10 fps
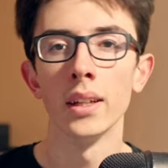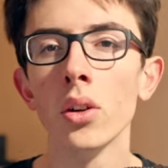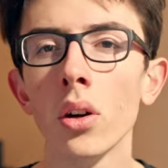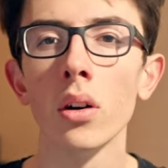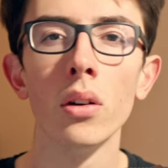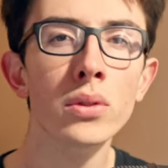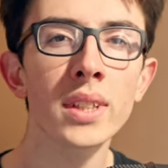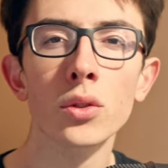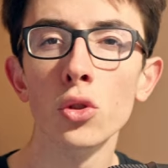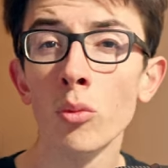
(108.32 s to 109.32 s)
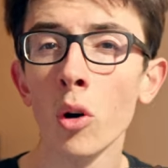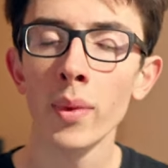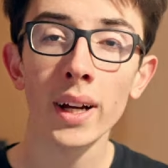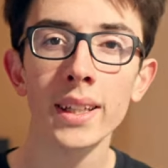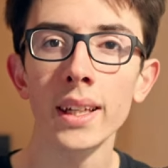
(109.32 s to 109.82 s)
D'ailleurs, euh, vous avez sûrement
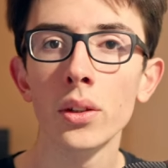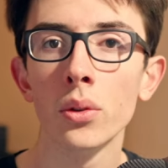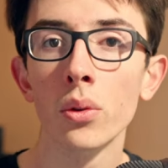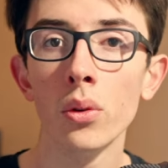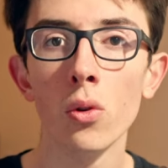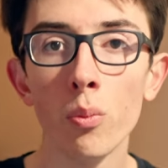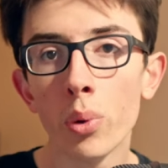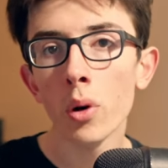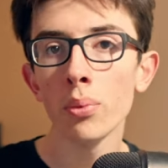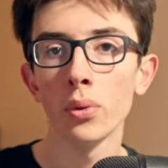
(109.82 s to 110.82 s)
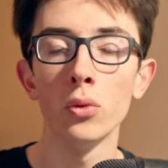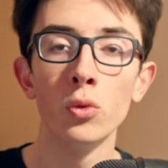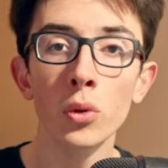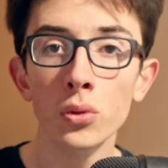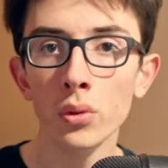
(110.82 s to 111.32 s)
remarqué que le bump du
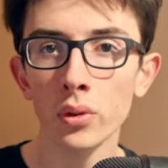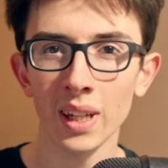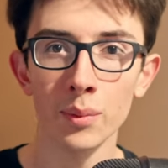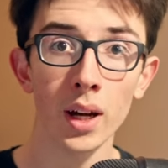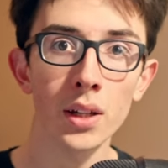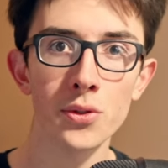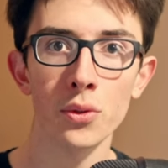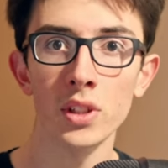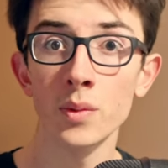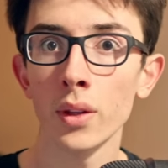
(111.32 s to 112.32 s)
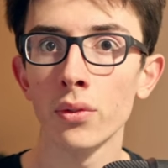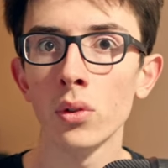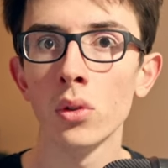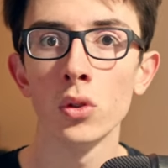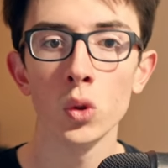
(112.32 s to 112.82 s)
module de caméra sur les
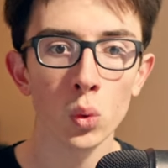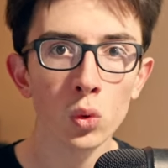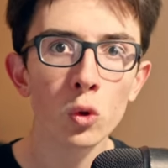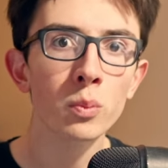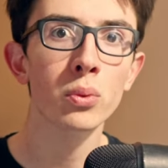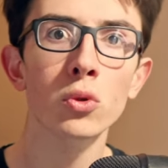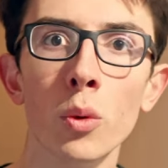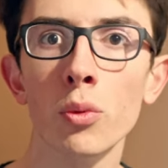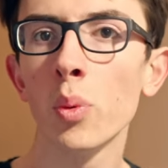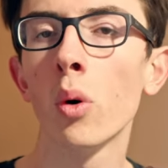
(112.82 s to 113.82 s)
smartphones sont de plus en plus